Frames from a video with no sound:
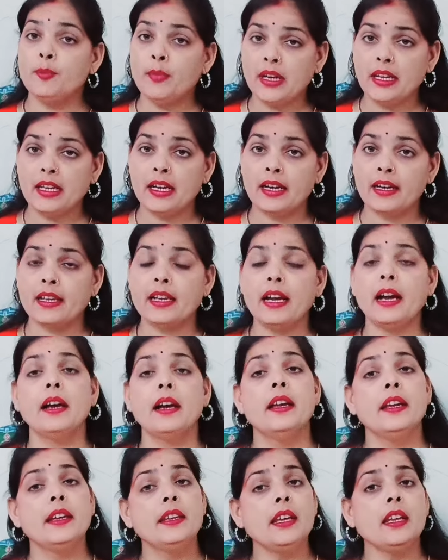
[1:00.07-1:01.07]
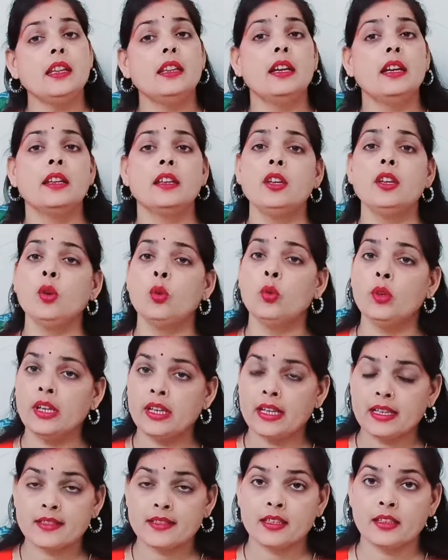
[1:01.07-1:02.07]
में लड़का या लड़की होने
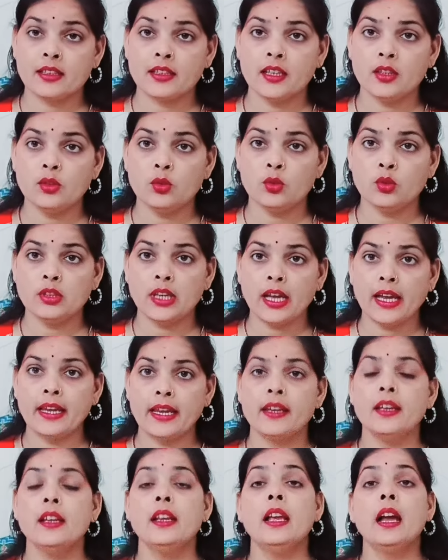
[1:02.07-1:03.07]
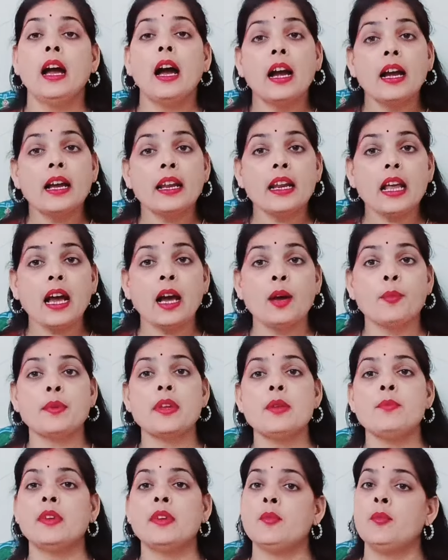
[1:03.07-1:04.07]
का संकेत होता है अगर आपके
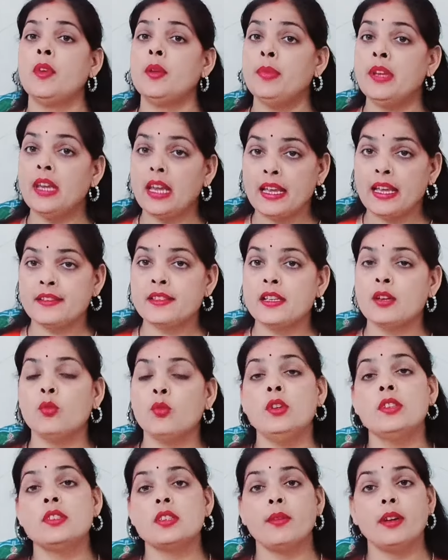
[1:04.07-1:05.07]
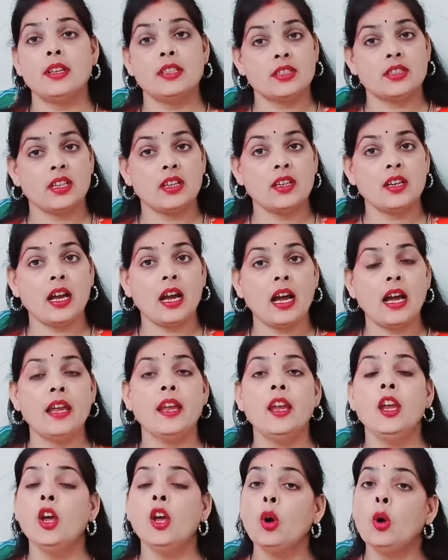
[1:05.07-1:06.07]
मन में भी ऐसा कोई सवाल चल रहा है
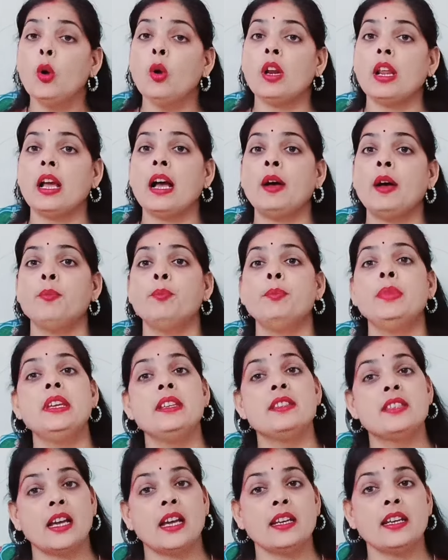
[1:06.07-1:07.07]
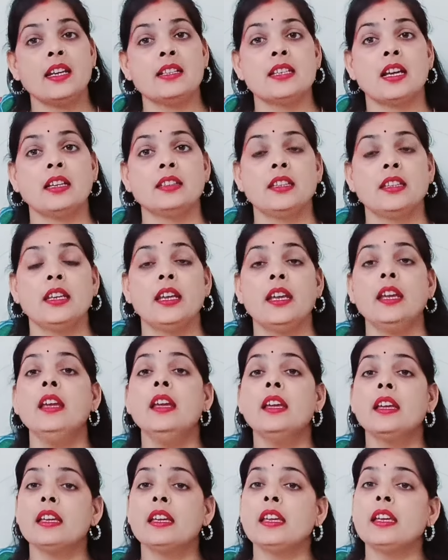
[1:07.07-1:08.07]
और आप भी जानना चाहती हैं
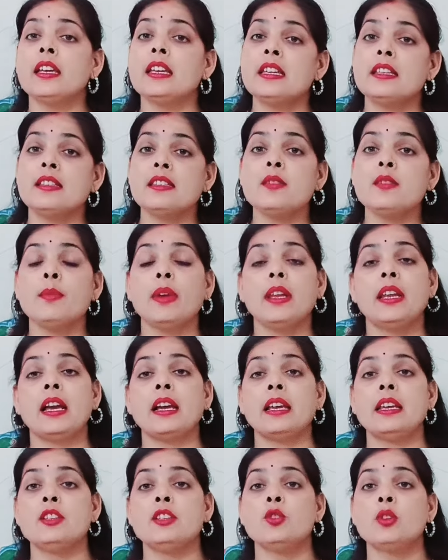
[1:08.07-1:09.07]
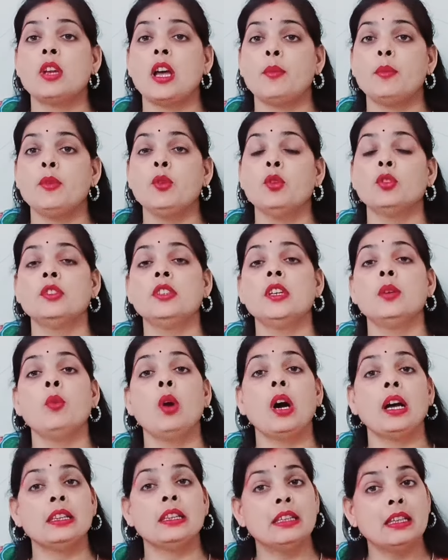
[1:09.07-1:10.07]
कि किसी महिला की जो नाभि होती है वो
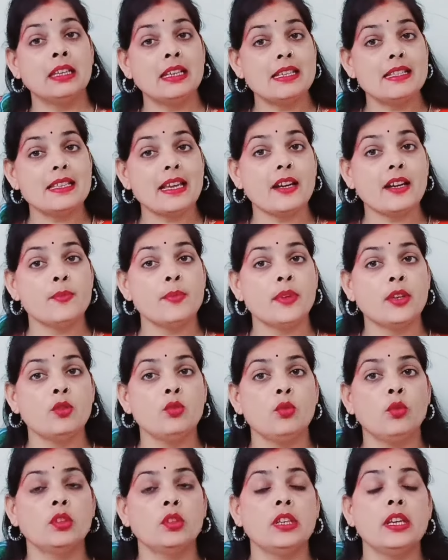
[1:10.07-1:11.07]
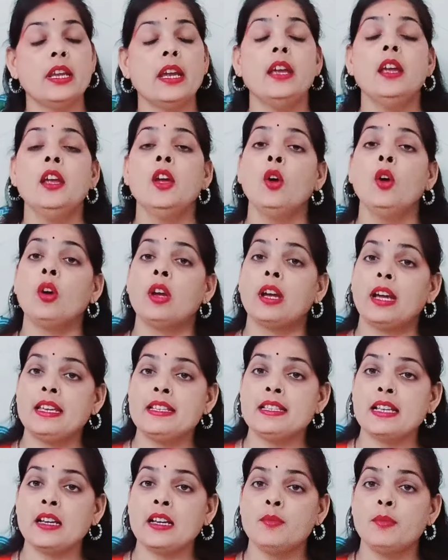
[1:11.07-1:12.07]
अंदर की साइड में क्यों होती है और कई
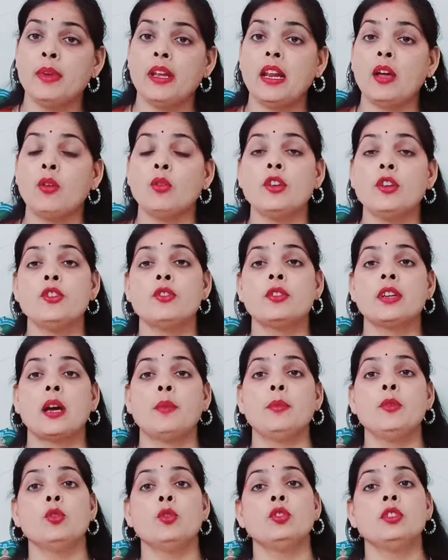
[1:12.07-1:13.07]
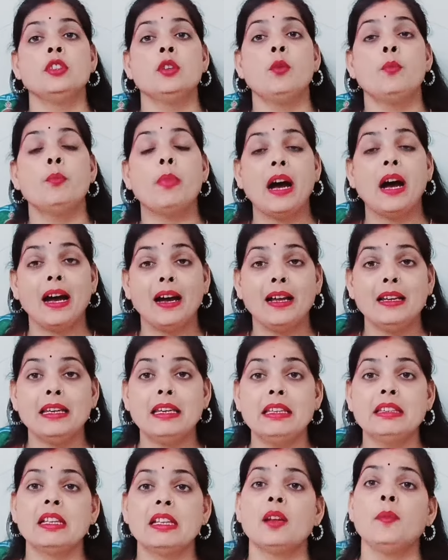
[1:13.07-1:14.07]
सारी महिलाओं की जो नाभि होती है वो बाहर की
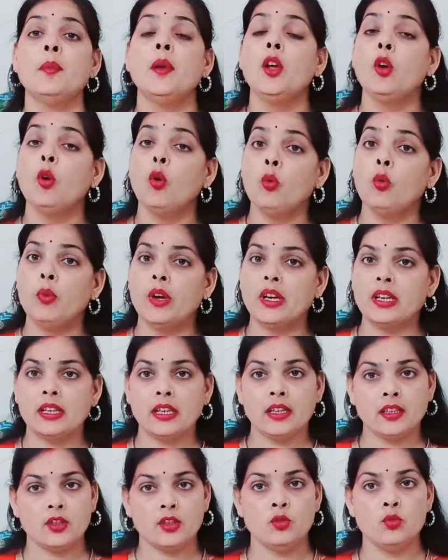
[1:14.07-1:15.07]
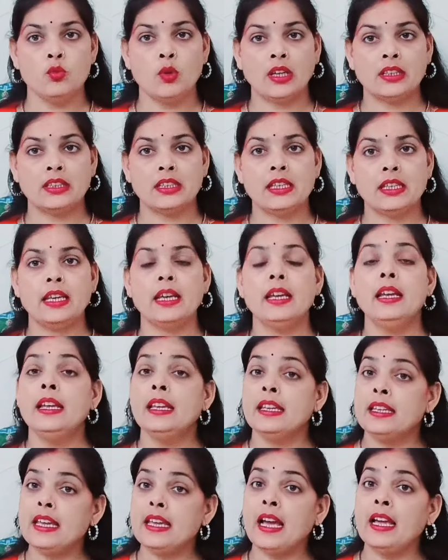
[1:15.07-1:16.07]
तरफ उभर कर क्यों आती है
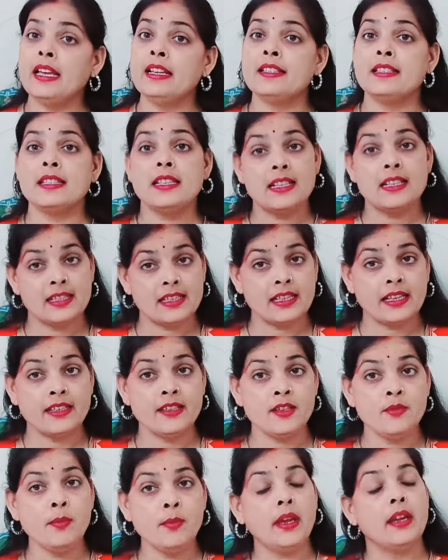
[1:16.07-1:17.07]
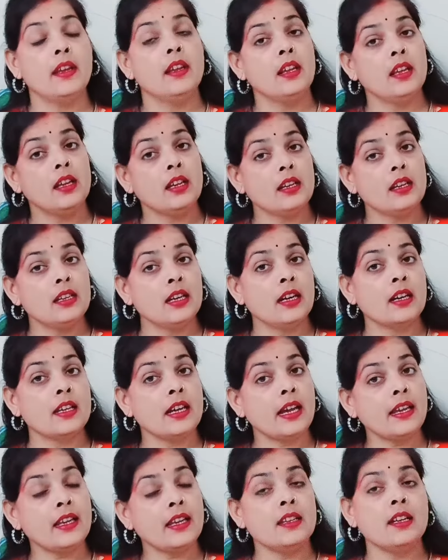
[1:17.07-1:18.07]
क्या इससे सही में लड़का
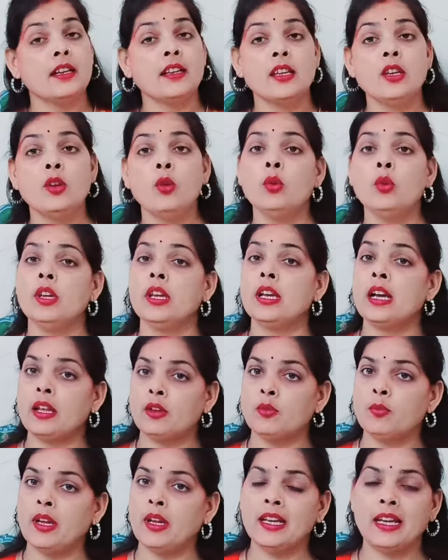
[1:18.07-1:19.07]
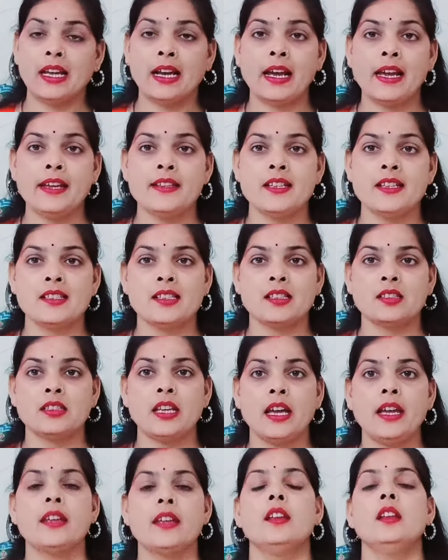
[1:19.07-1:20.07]
या लड़की होने का अनुमान लगाया जा सकता
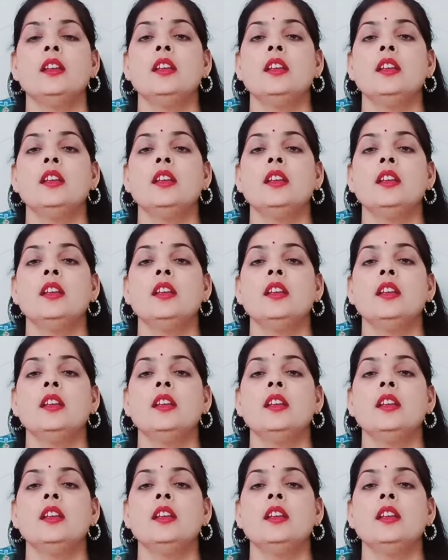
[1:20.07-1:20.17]
है